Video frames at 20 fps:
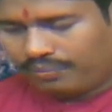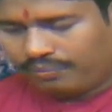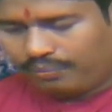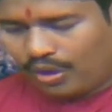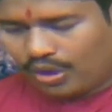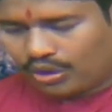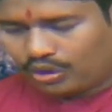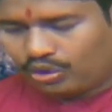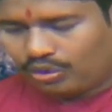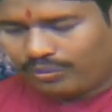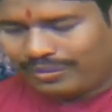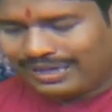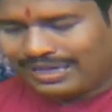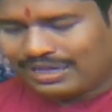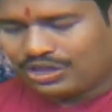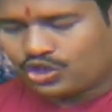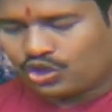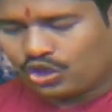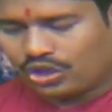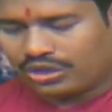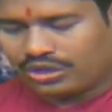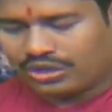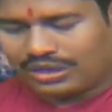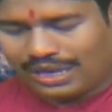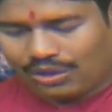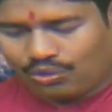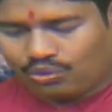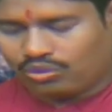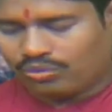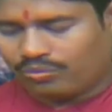বর্তমানে
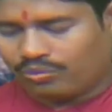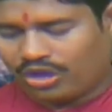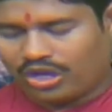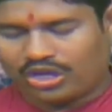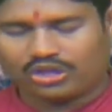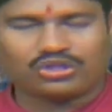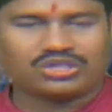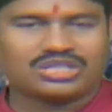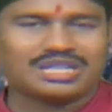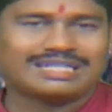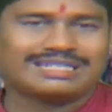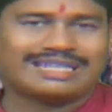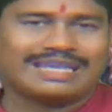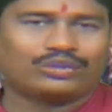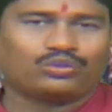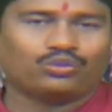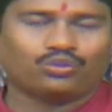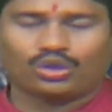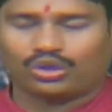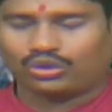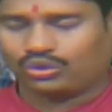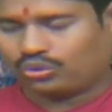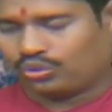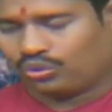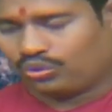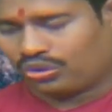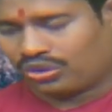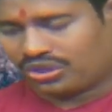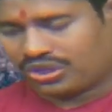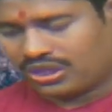রাহুর মহাদশা কেতুর
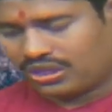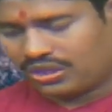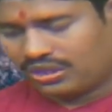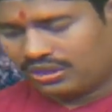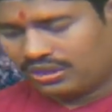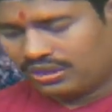অন্তর্দশা